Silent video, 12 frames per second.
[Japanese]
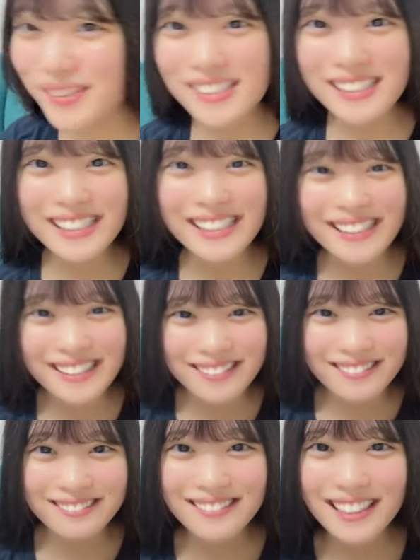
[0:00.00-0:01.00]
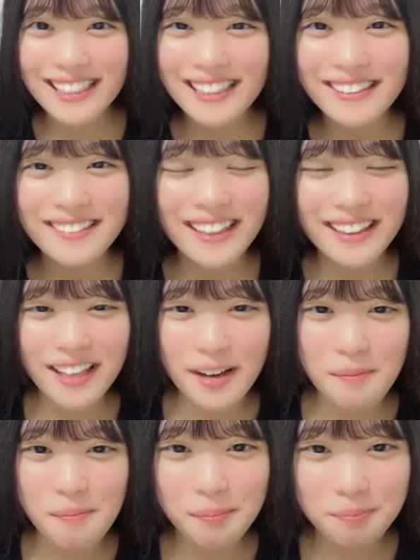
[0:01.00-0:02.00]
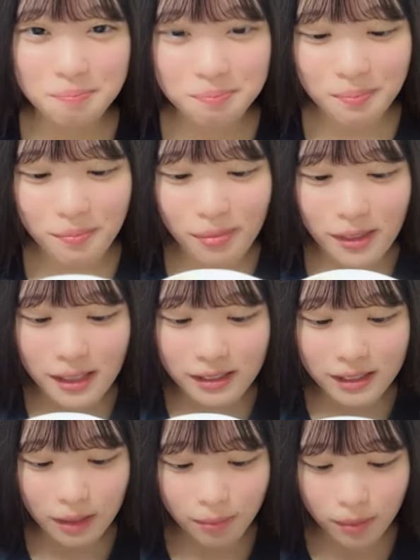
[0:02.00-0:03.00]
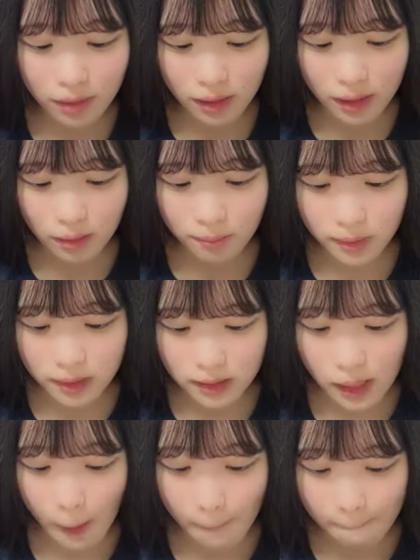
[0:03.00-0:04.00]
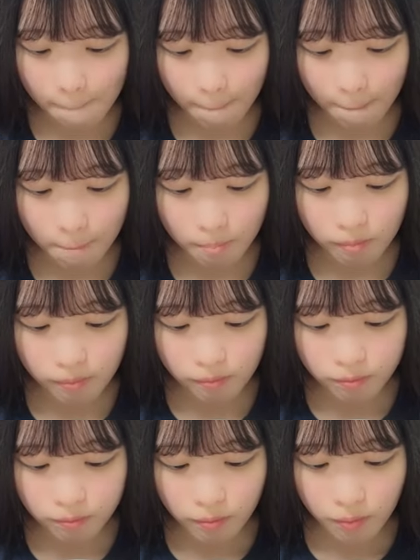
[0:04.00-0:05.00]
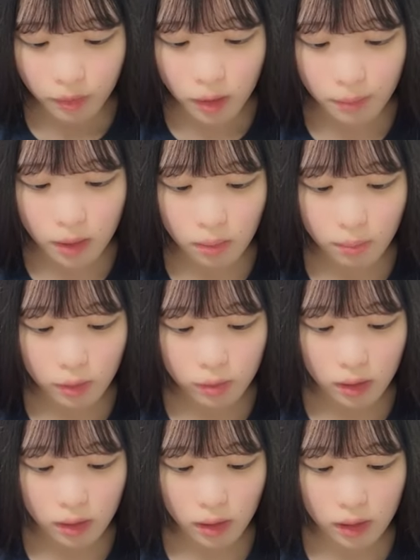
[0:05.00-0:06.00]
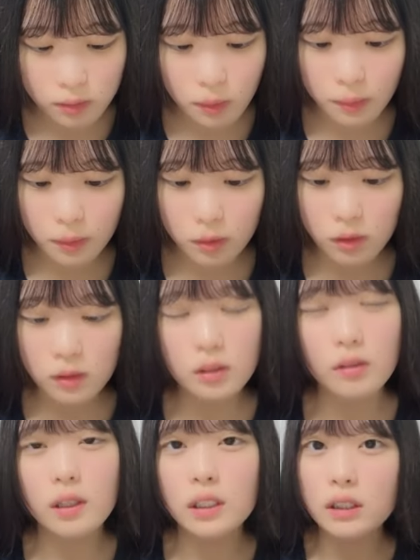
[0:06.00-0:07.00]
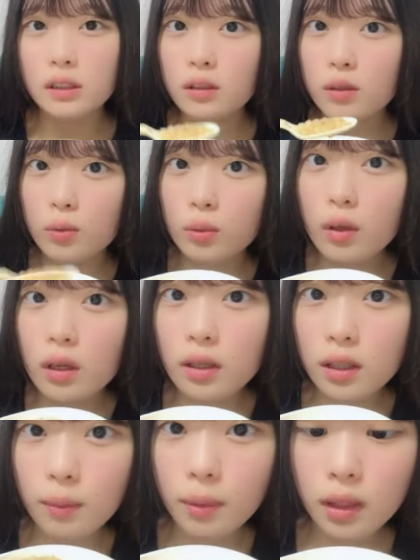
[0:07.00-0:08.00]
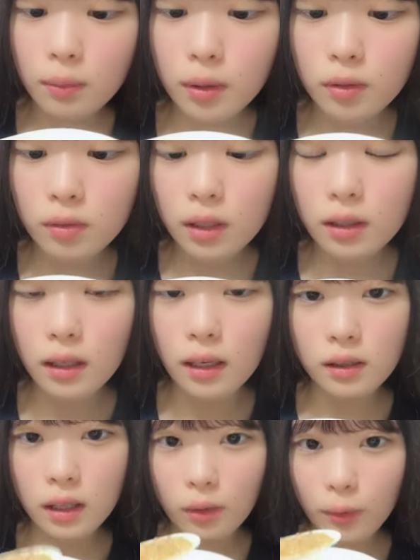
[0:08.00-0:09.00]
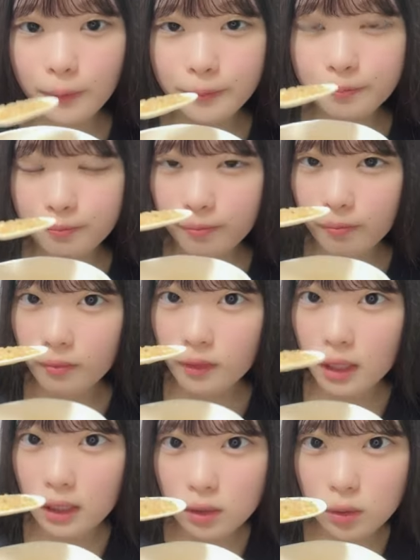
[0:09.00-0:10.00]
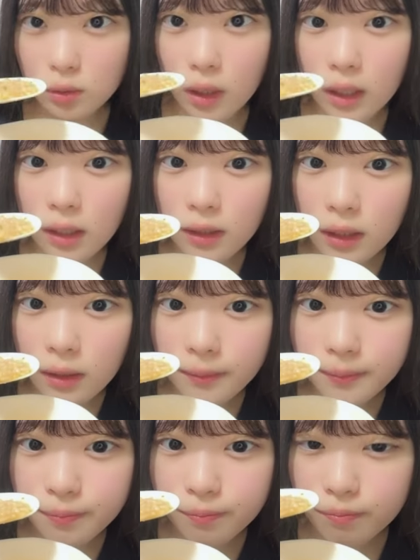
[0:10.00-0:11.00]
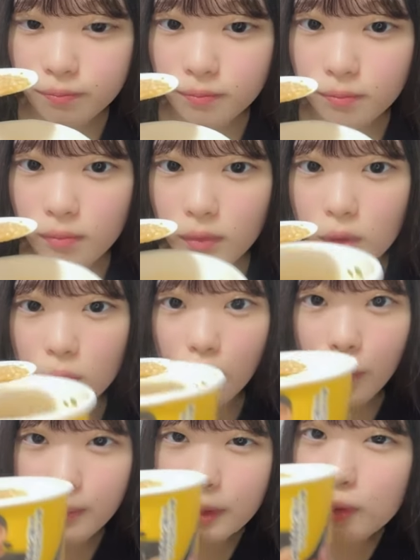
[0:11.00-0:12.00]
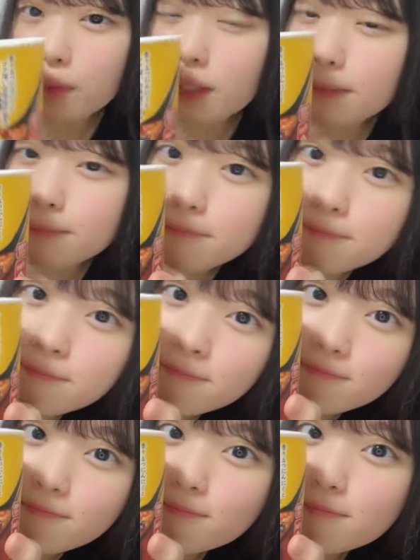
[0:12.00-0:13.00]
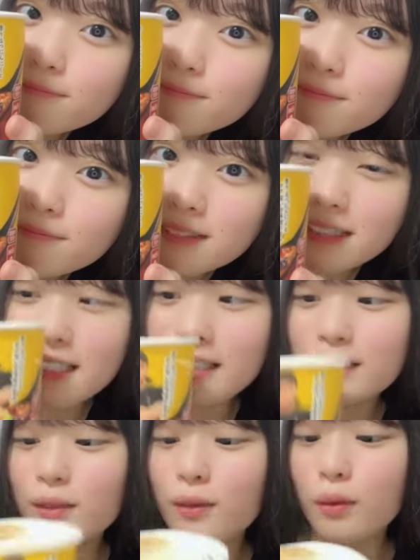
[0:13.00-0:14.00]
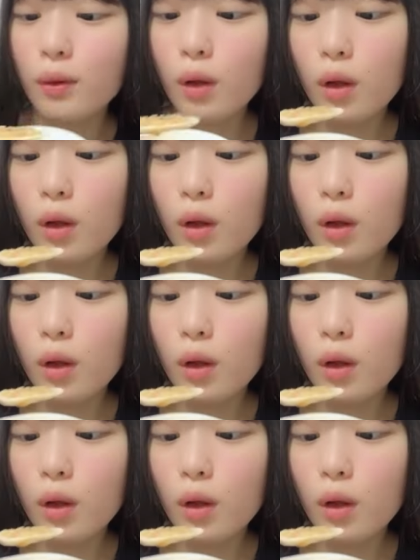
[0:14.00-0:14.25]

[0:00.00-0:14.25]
味しい買ってよかったセブンで買いましたたまたま売ってて発売日とか言ったわけじゃないけどたまたま売ってて買ったのレッスンの間にそう味噌菌いいでしょ